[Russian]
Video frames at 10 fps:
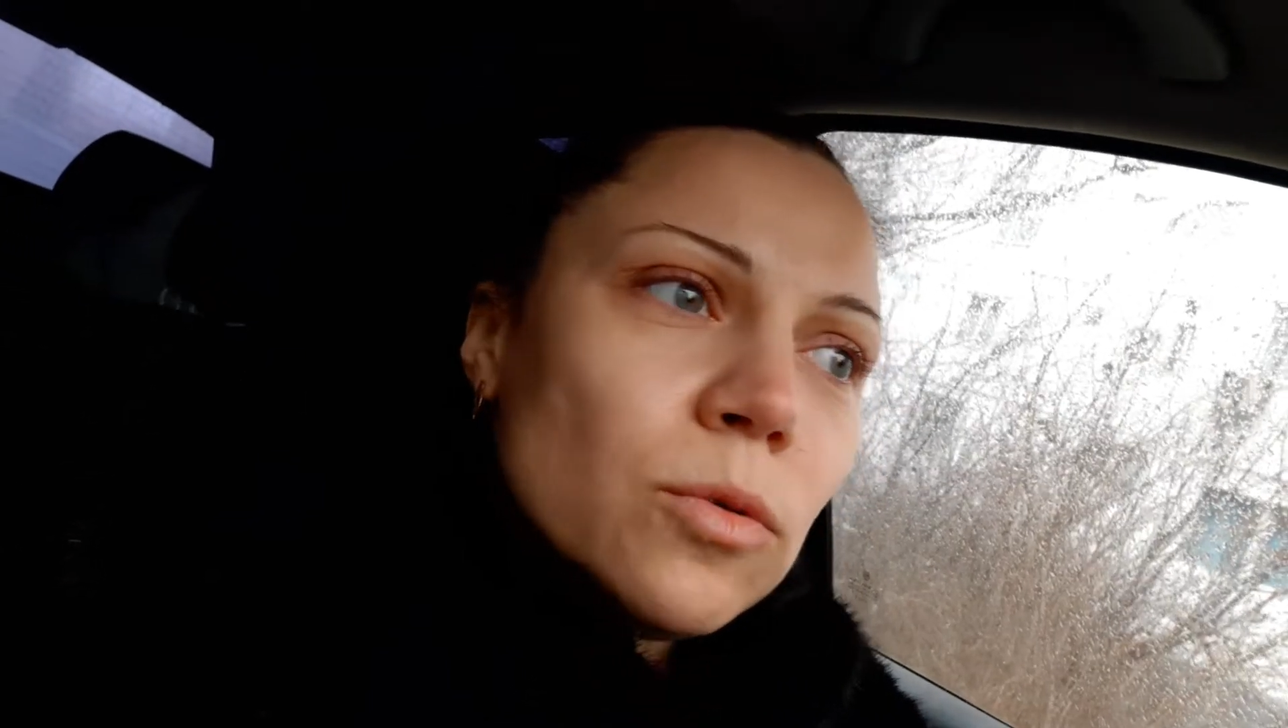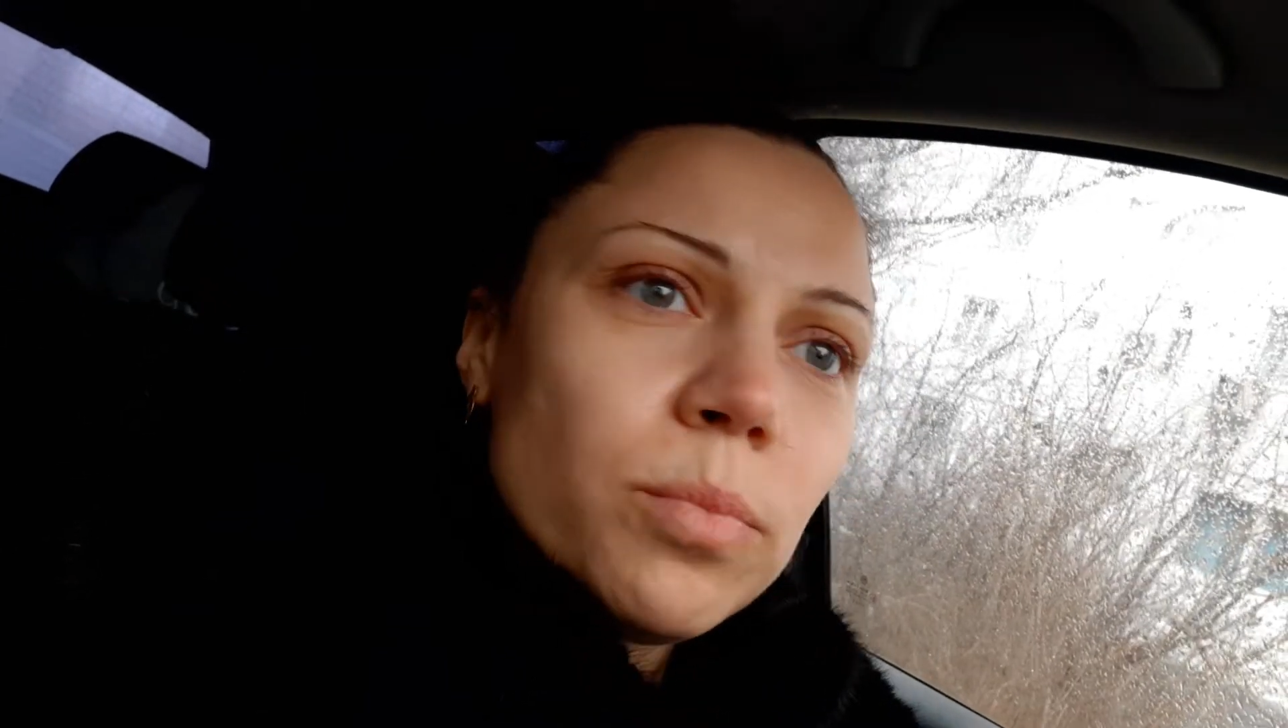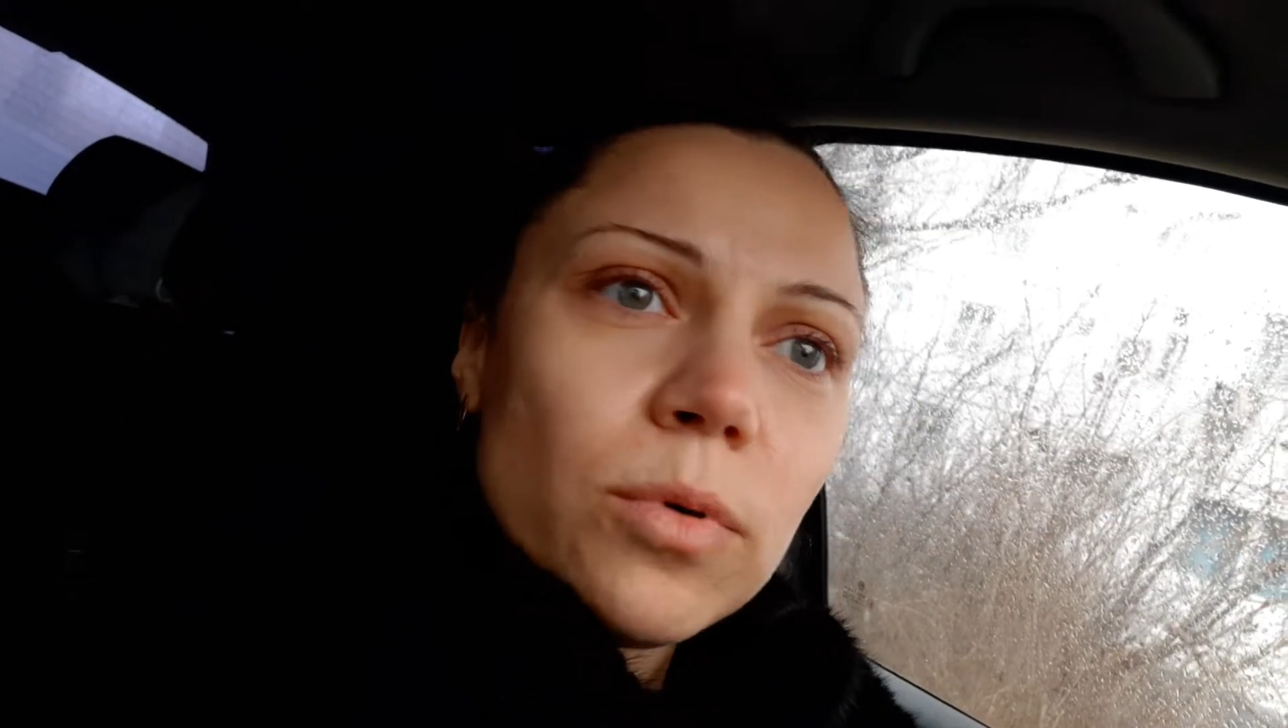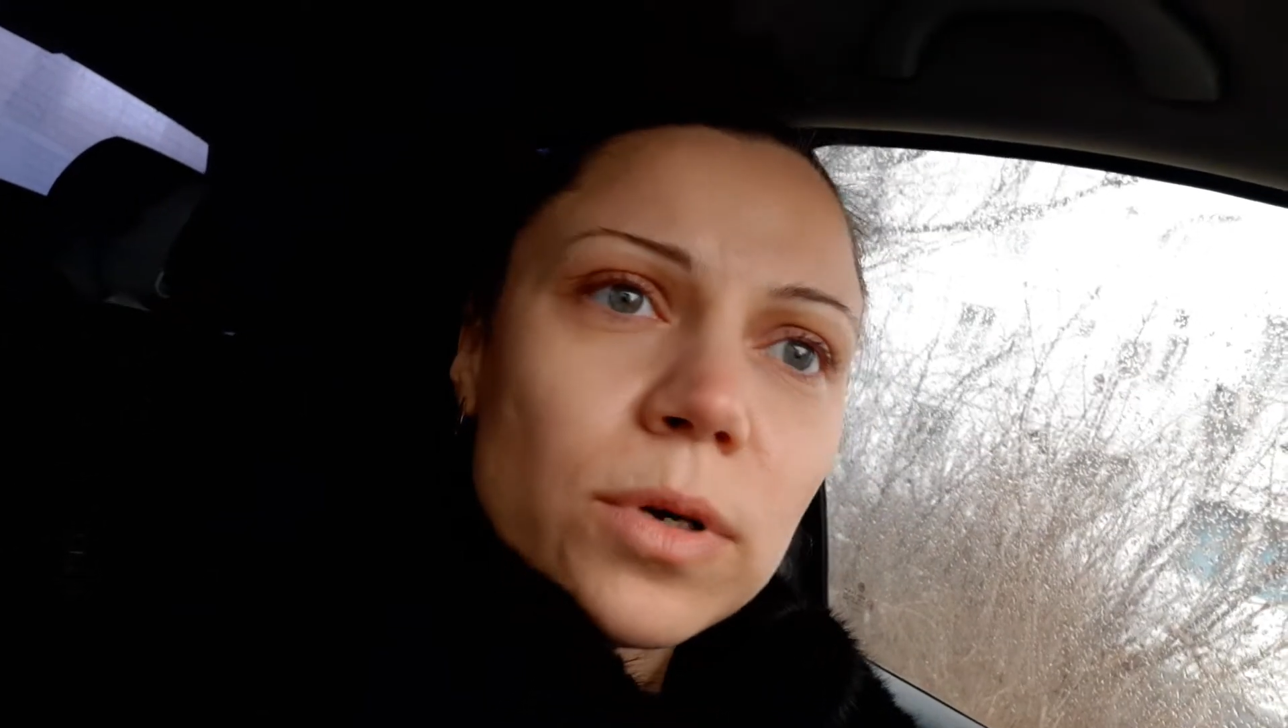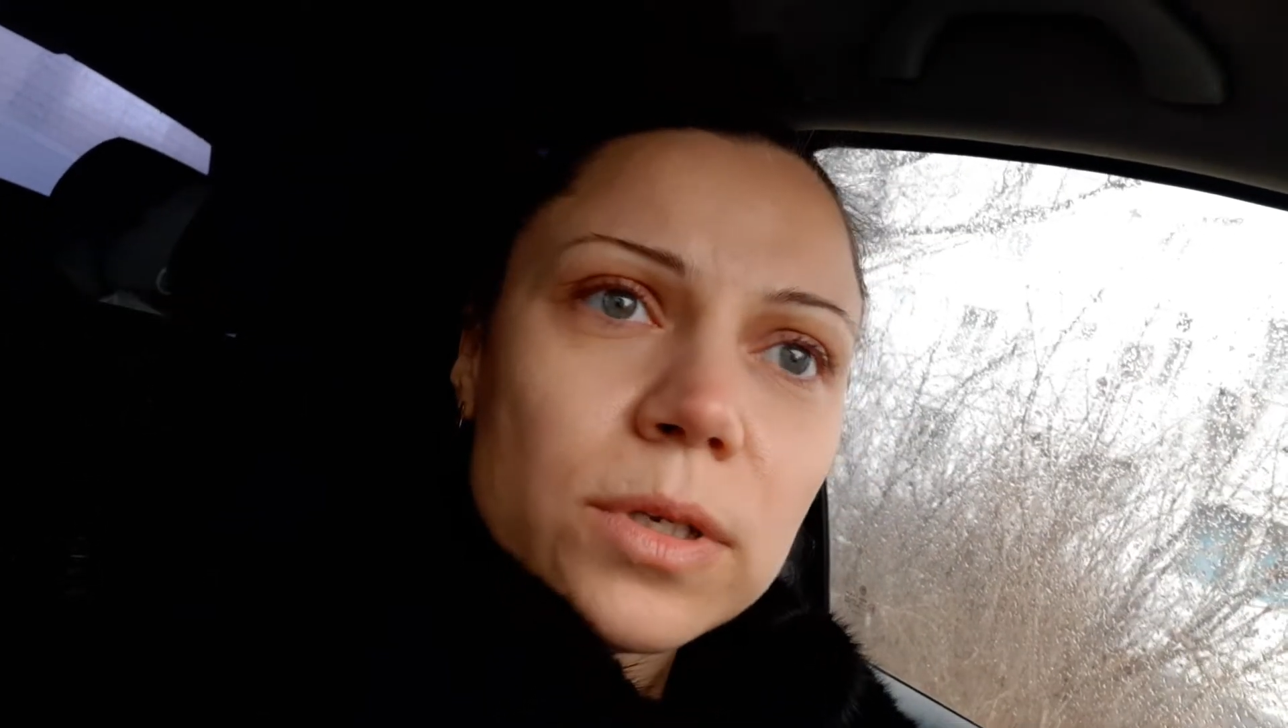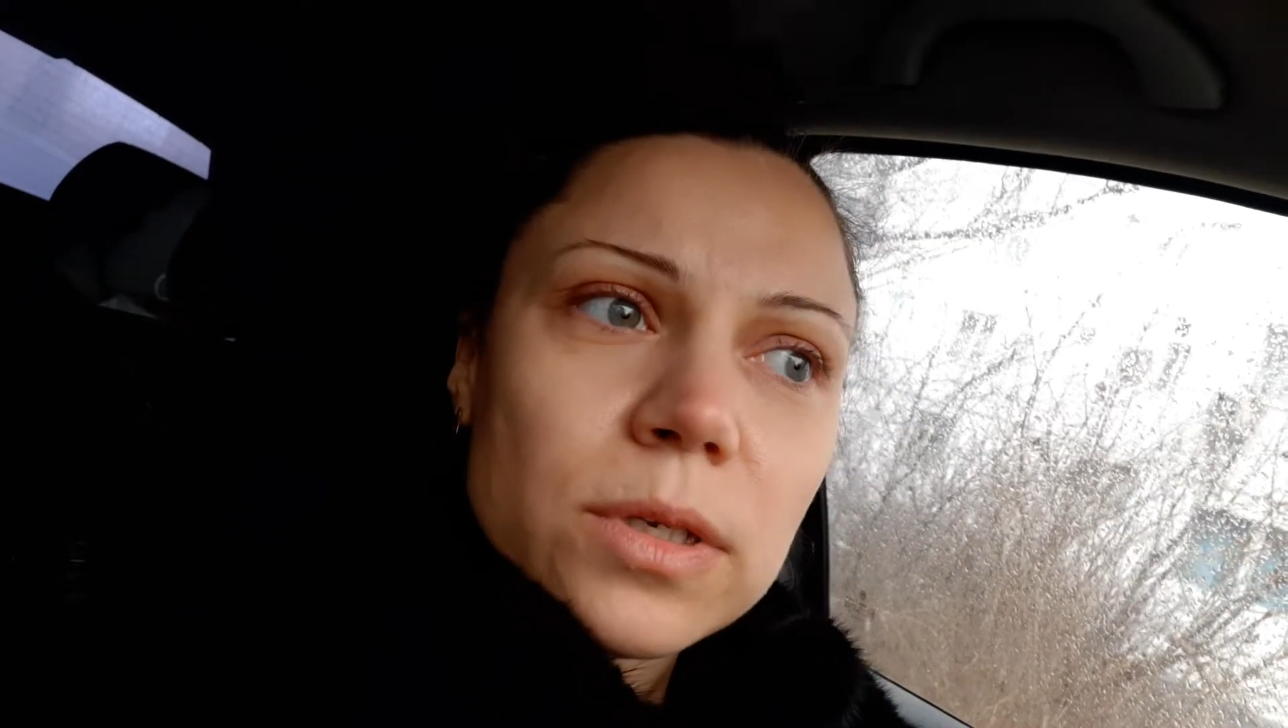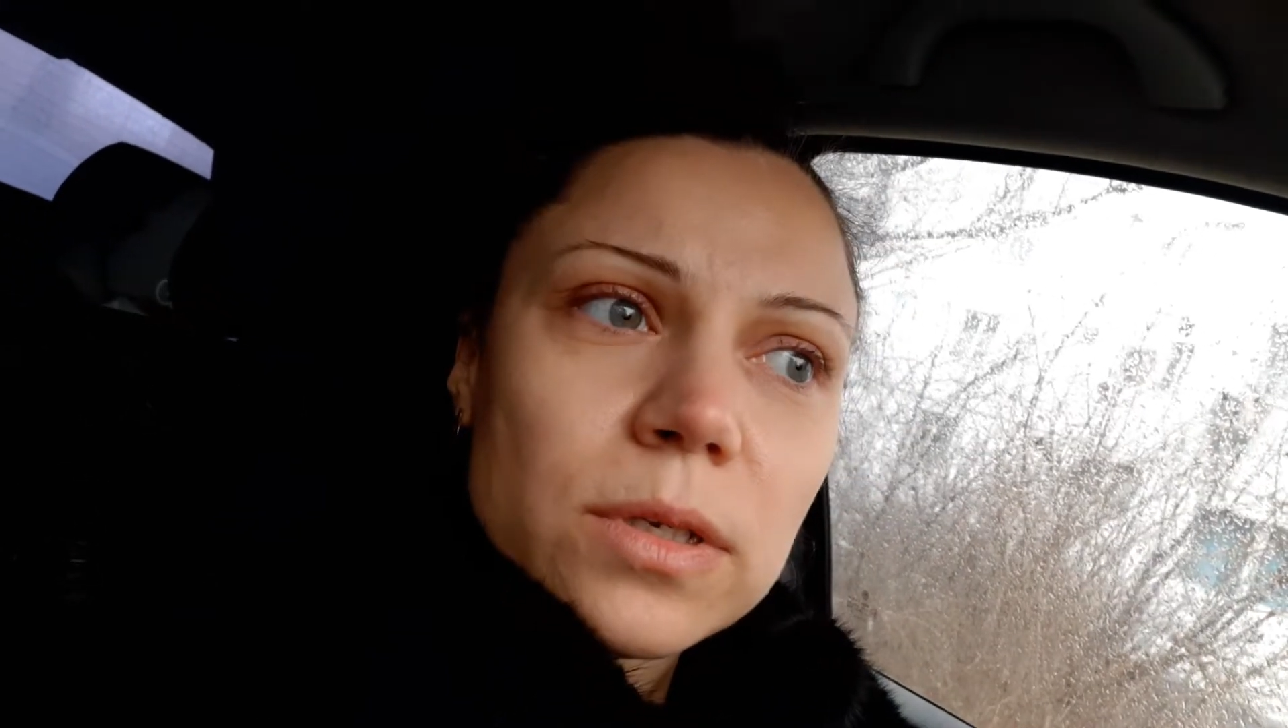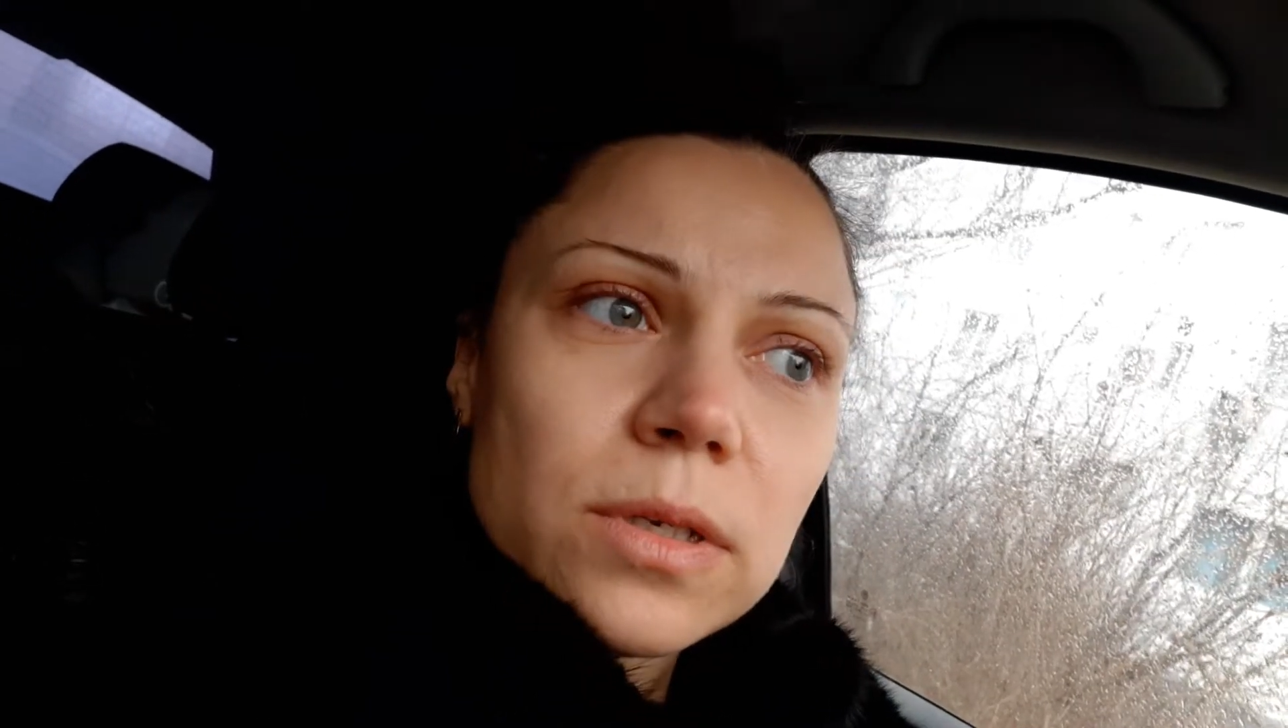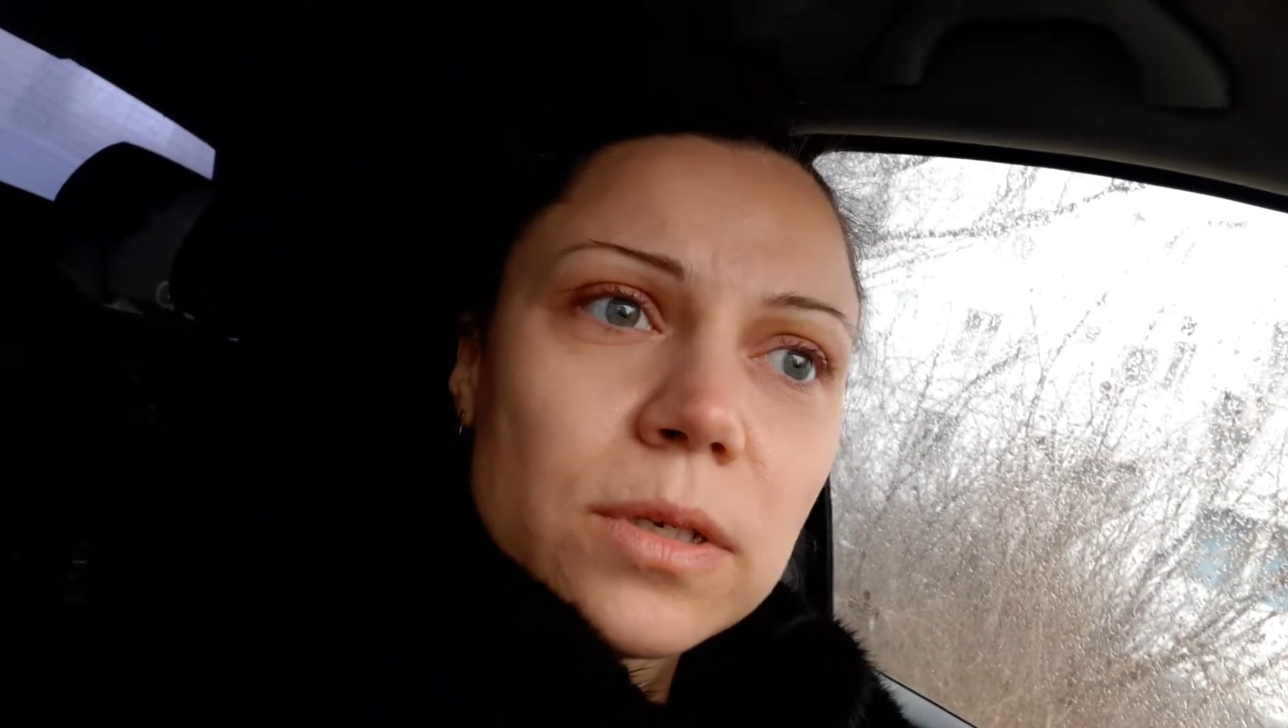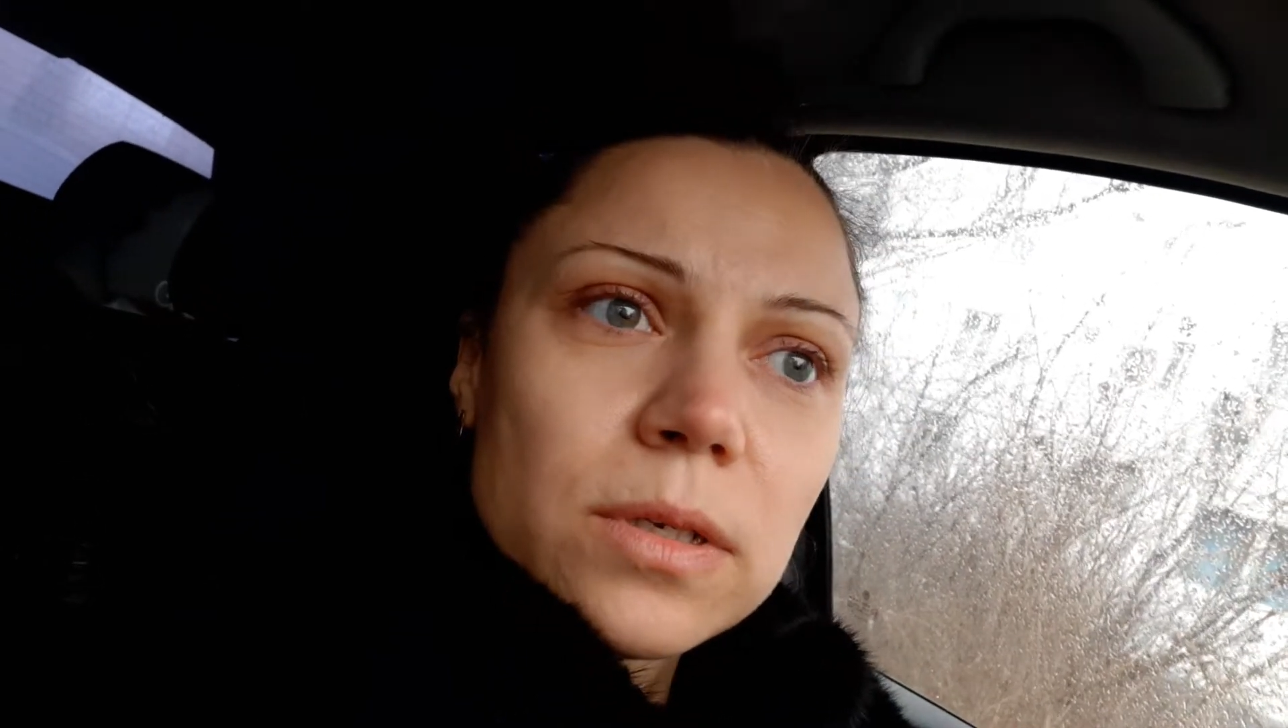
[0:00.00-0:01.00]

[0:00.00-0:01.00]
уборки.